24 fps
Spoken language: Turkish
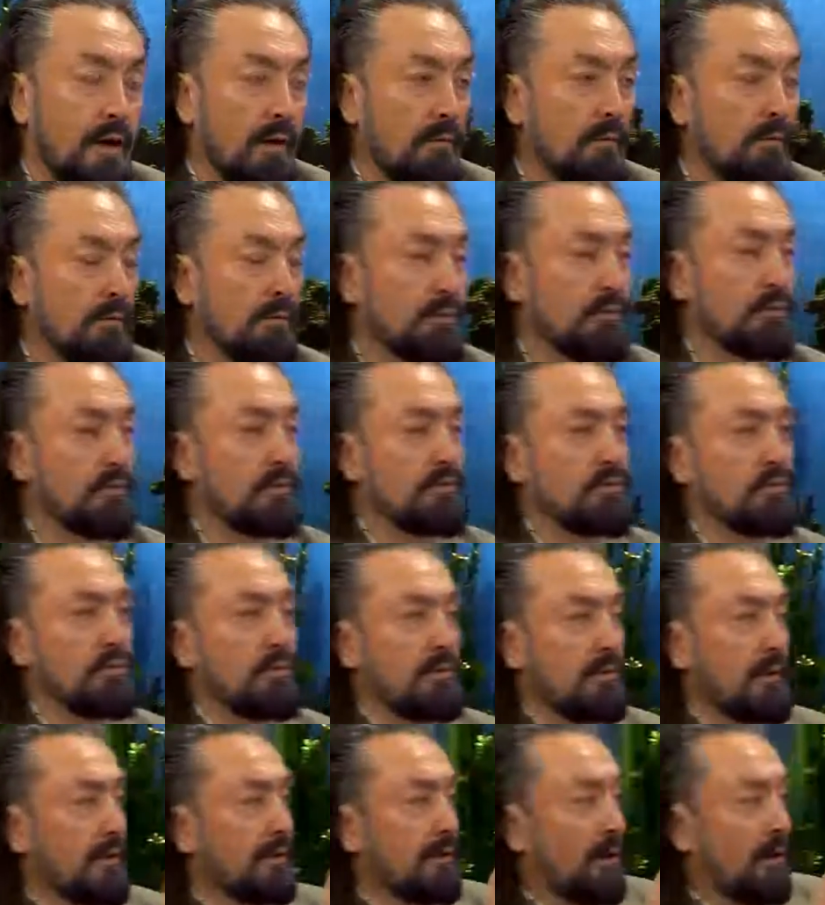Ama bunu
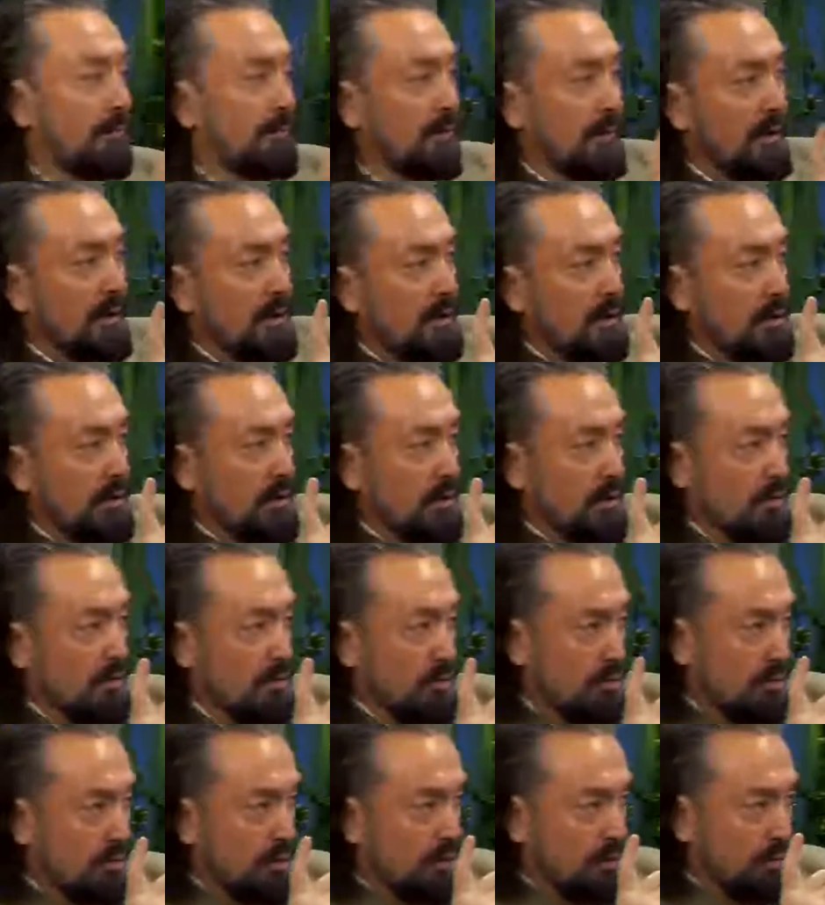düşünürken tabi
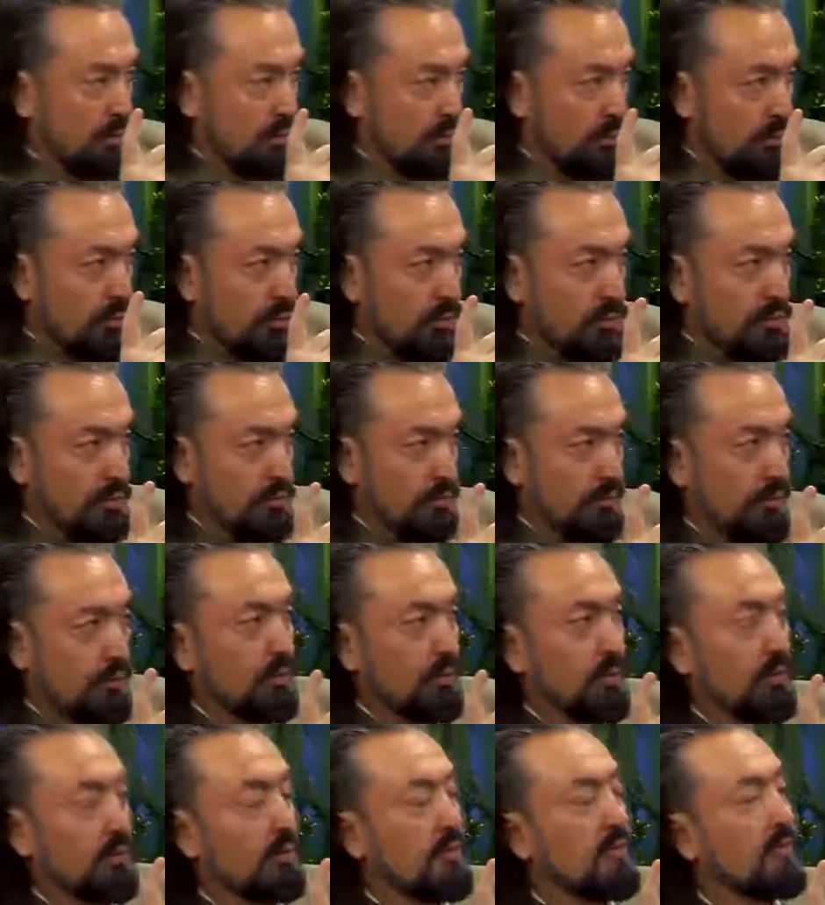çok dürüst bir
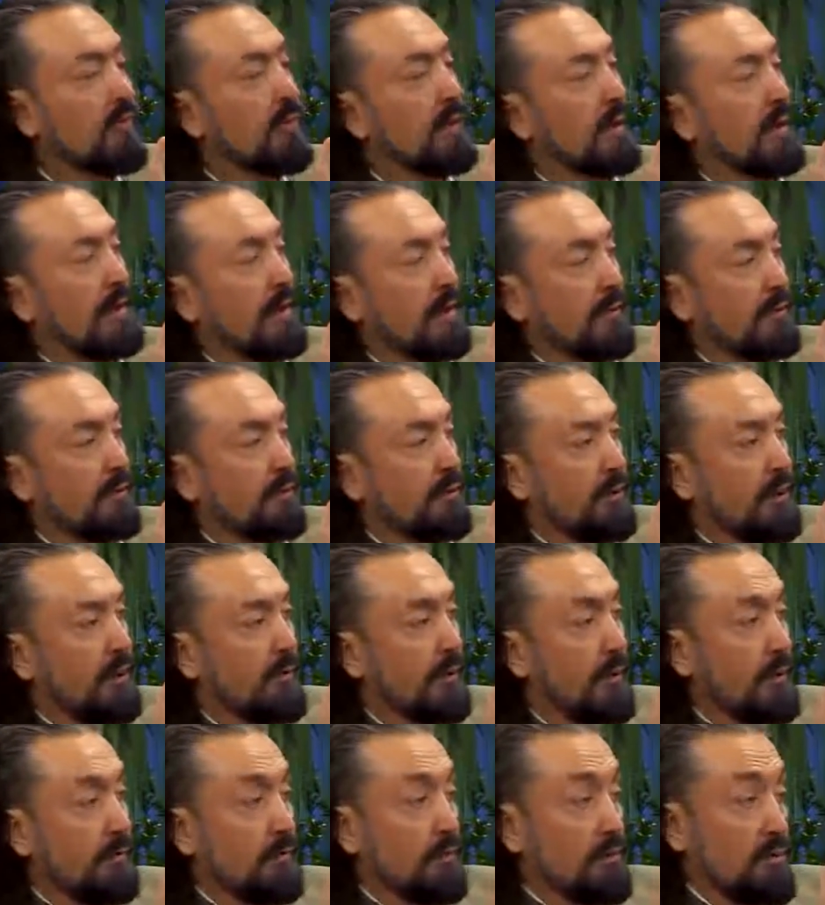görünüm vererek bunu
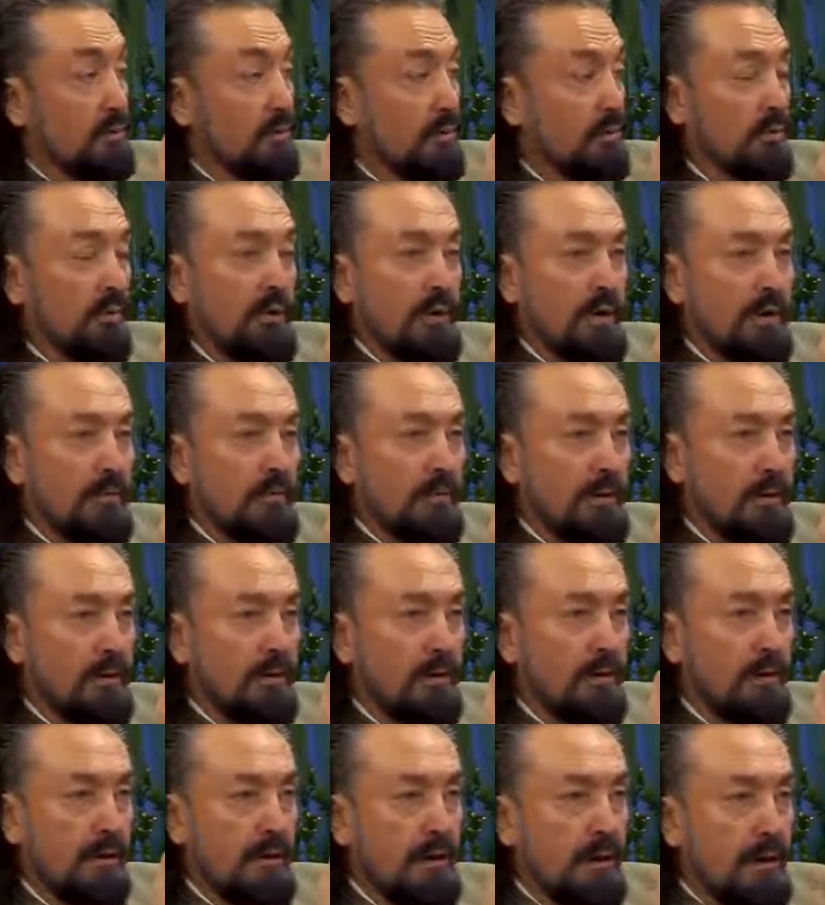yapar. Bu çok
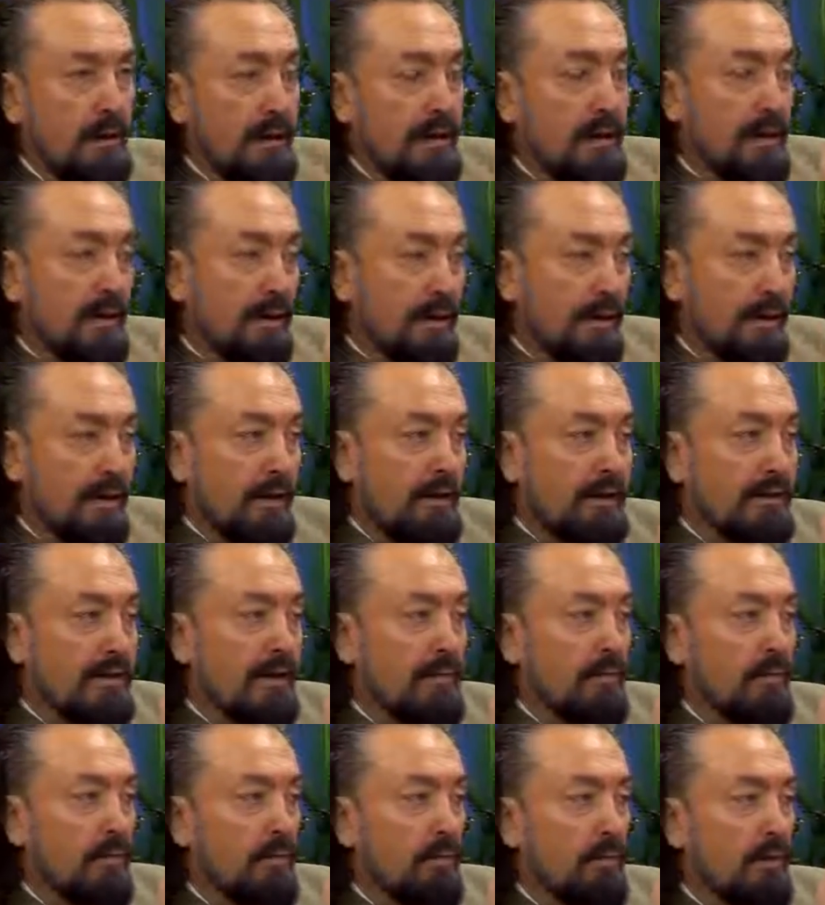önemlidir. Ahir
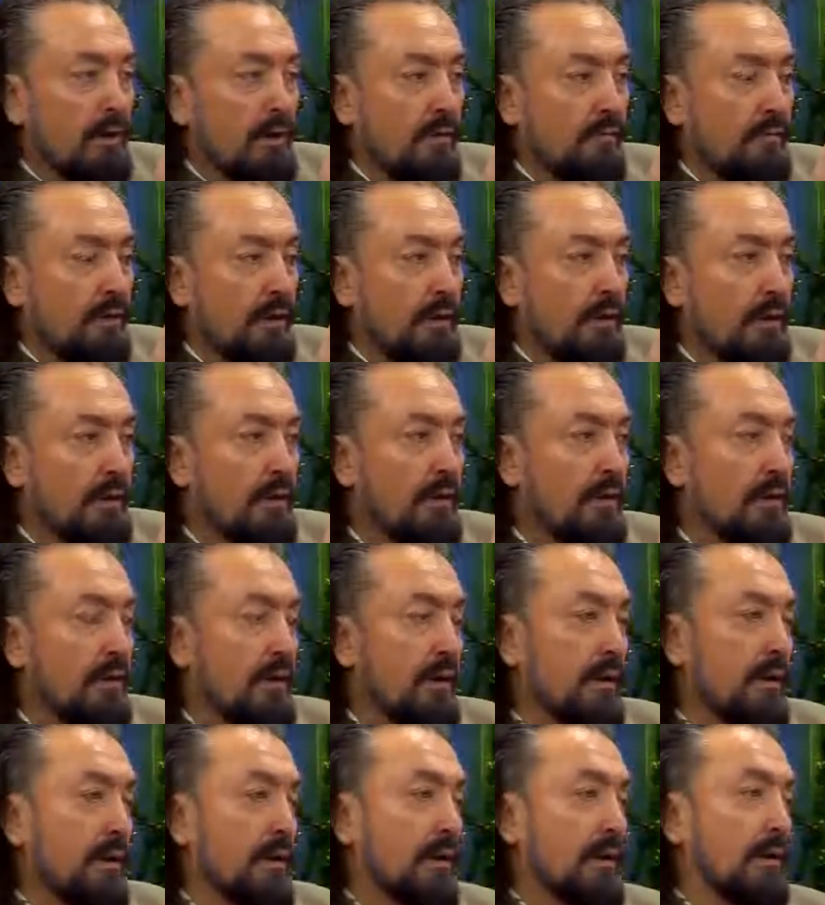zaman münafıkları